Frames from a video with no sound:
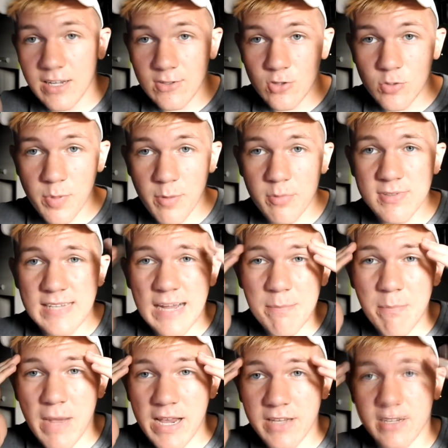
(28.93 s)
na YouTubie był sam
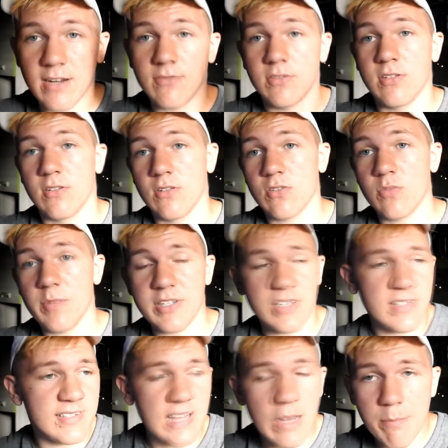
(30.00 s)
Minecraft,
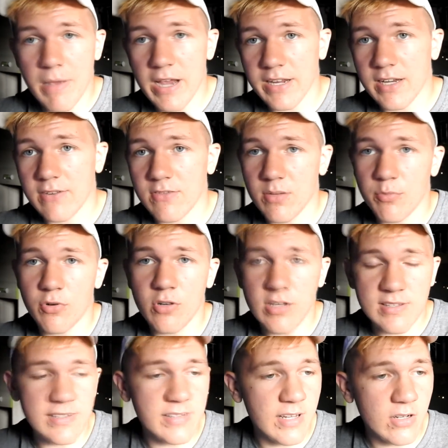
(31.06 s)
rozumiecie? Sam Minecraft, nie było
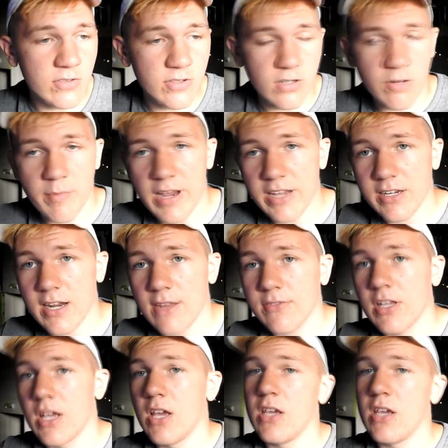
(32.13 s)
nic innego, tylko Minecraft.